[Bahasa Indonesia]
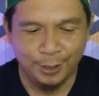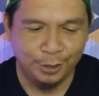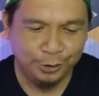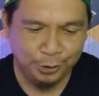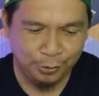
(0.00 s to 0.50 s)

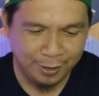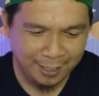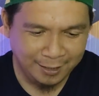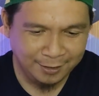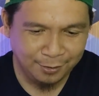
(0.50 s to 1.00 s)
Kalau
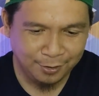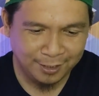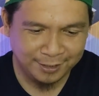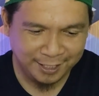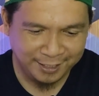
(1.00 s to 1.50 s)
tiongha
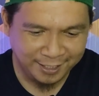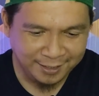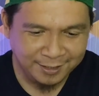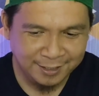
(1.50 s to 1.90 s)
orang China,